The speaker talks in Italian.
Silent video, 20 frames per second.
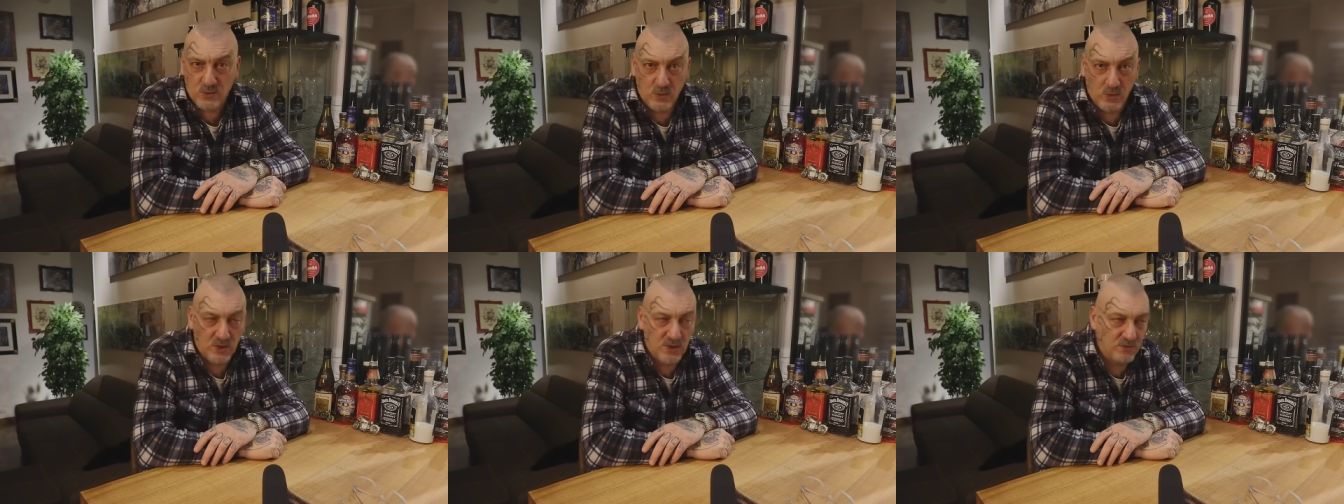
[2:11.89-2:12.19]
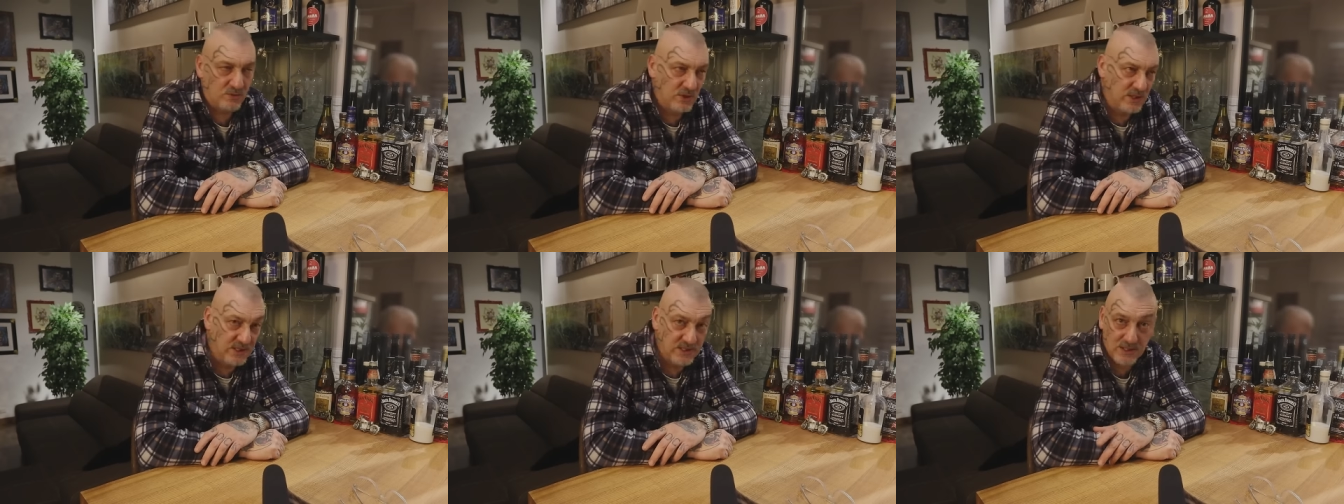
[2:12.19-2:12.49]
quello
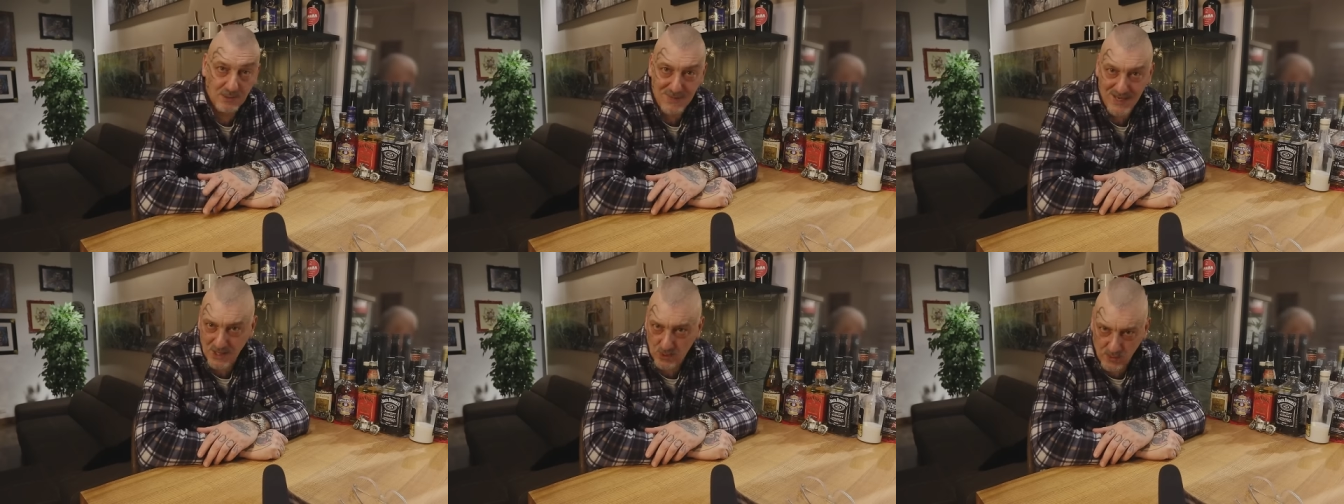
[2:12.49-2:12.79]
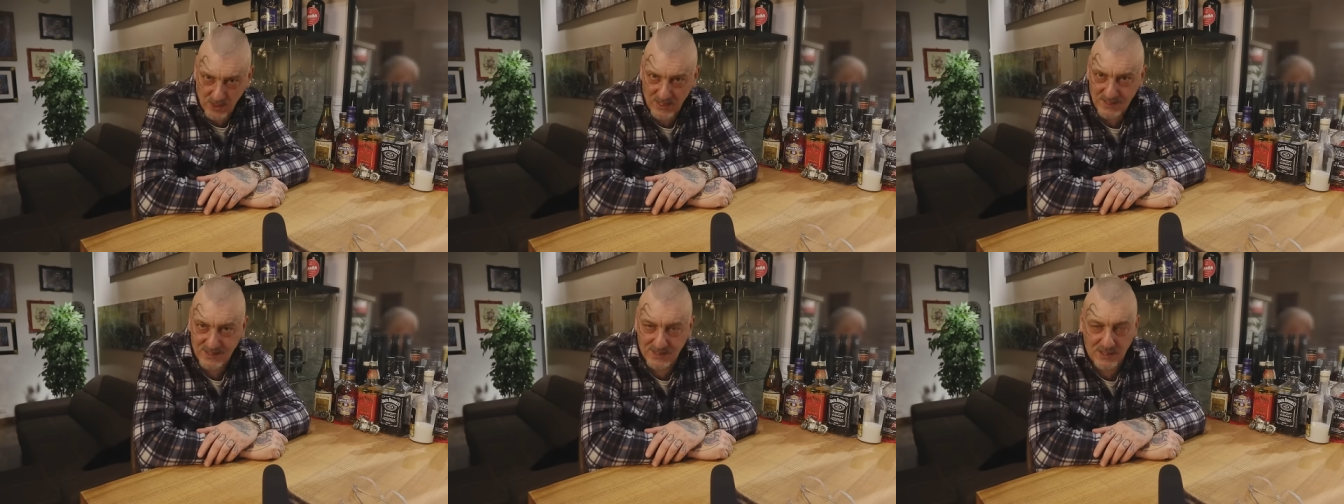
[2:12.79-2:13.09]
che volete, ma la
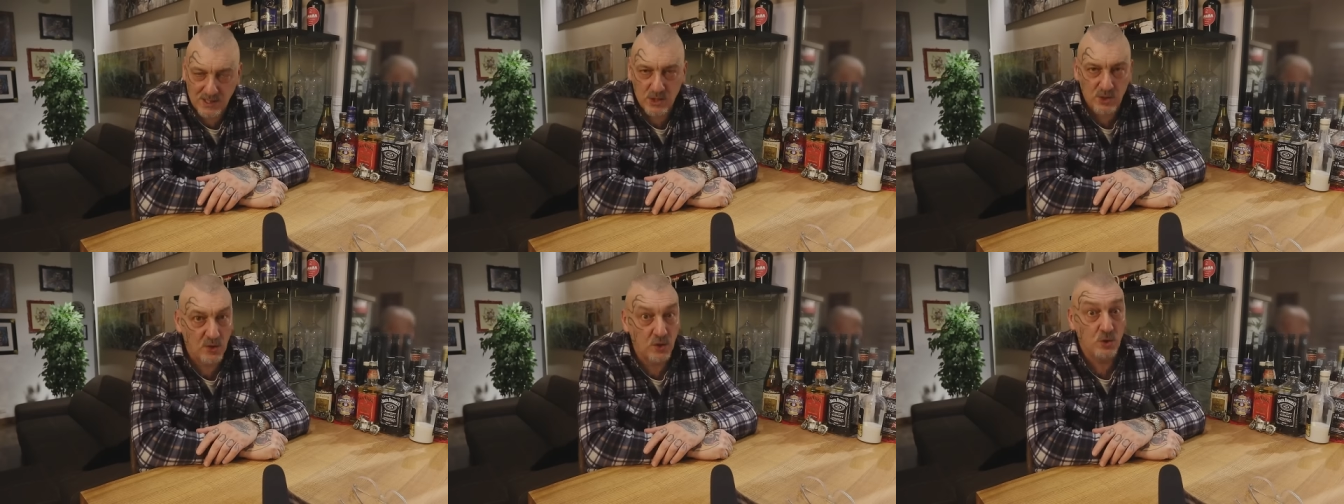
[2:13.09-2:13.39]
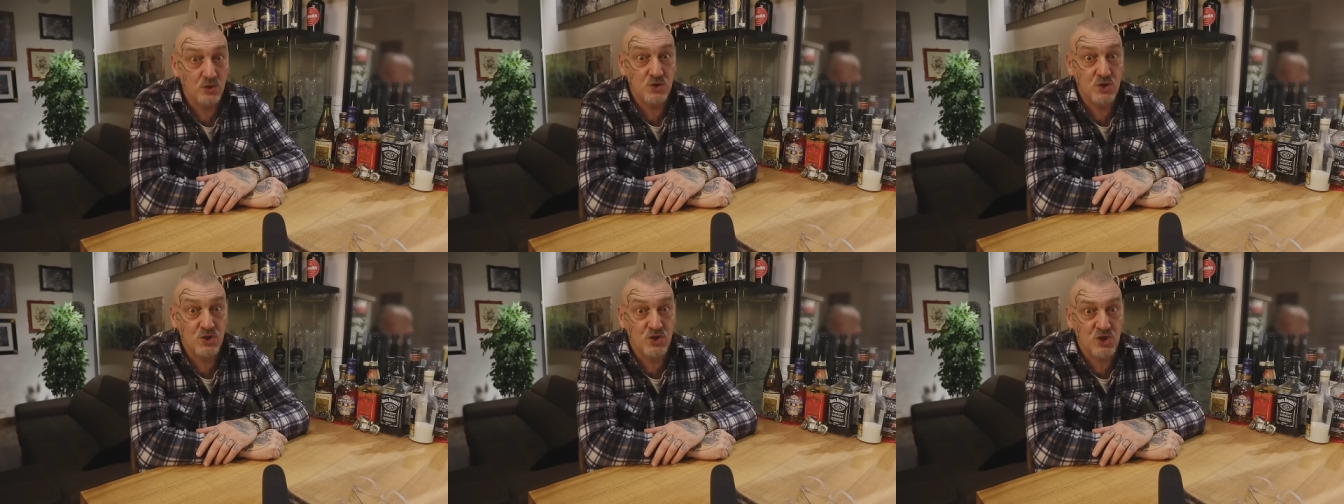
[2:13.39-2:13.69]
qualità negli
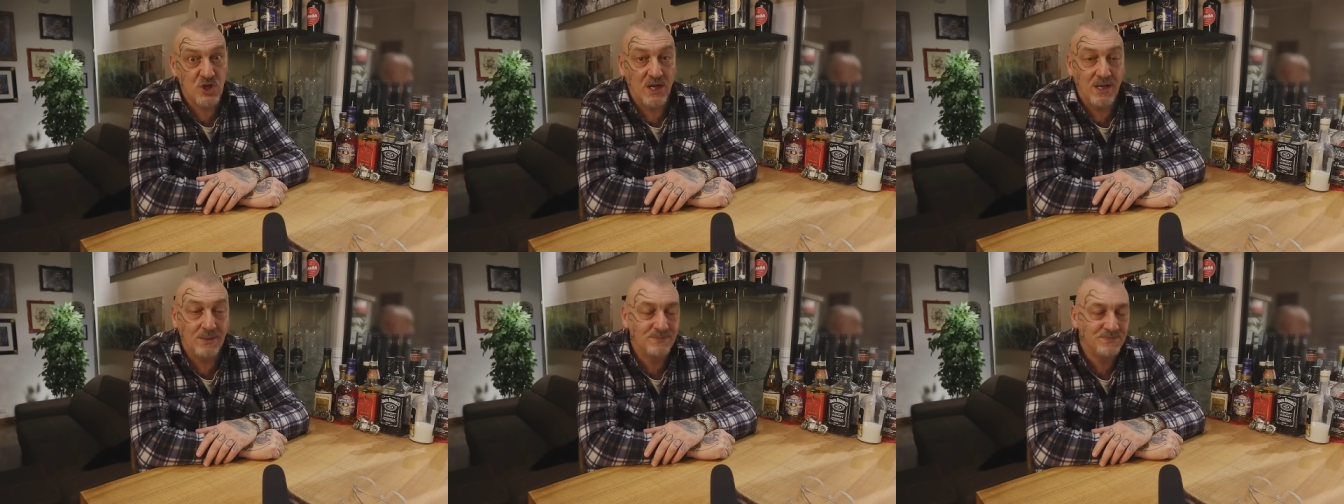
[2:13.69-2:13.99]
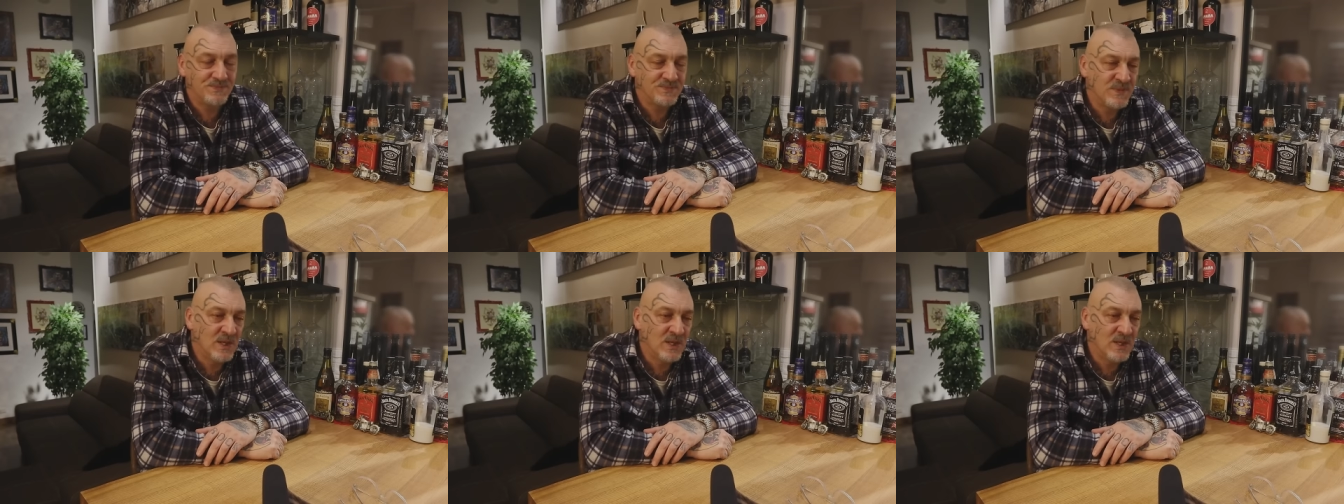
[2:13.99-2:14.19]
orologi c'è.